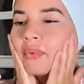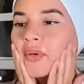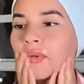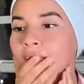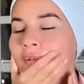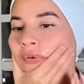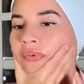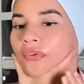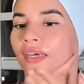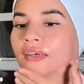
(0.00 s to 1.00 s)
pas eu le temps de le
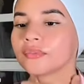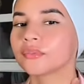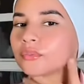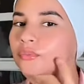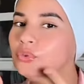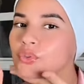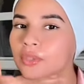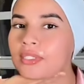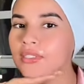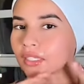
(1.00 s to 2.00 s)
faire. Bon, je fais
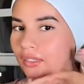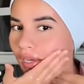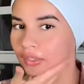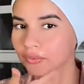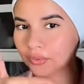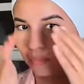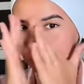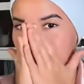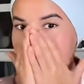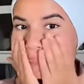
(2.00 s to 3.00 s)
ma skincare avec vous en même
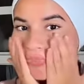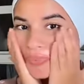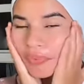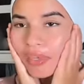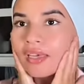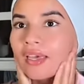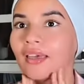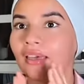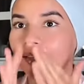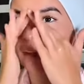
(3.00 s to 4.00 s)
temps.
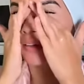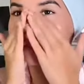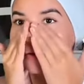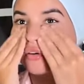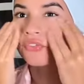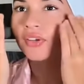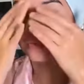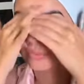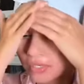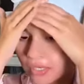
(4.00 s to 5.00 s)
Et euh, en
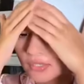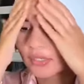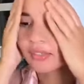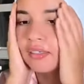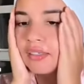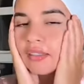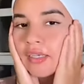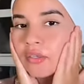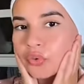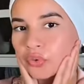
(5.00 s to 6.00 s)
fait, on a laissé un délai de
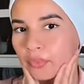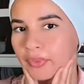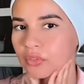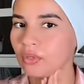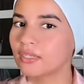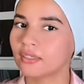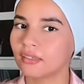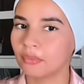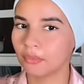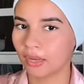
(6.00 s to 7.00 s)
4 jours, parce que là, c'est
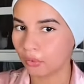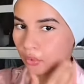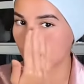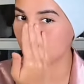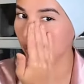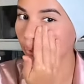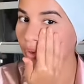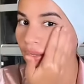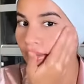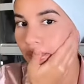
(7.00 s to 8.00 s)
quand même un gros lot.
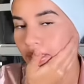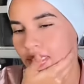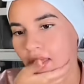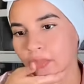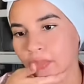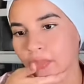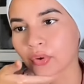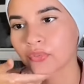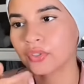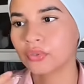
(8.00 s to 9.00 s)
Et j'avais
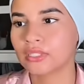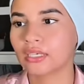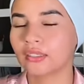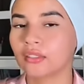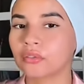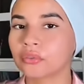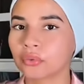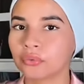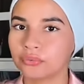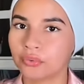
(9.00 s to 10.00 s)
pas envie que certaines
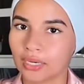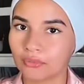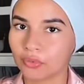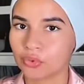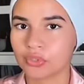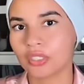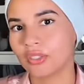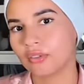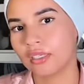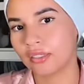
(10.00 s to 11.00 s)
d'entre vous ratent. Je sais
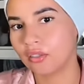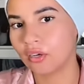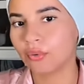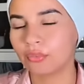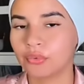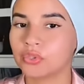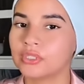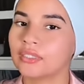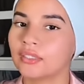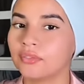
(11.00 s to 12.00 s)
qu'il y en a qui dorment, je
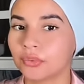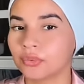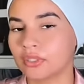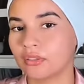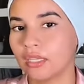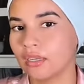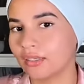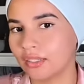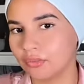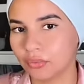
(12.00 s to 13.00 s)
sais qu'il y en a
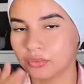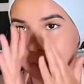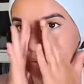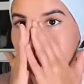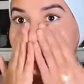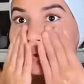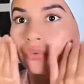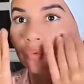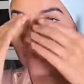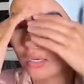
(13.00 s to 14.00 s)
qui verront cette story
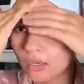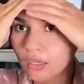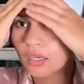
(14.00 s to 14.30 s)
que demain.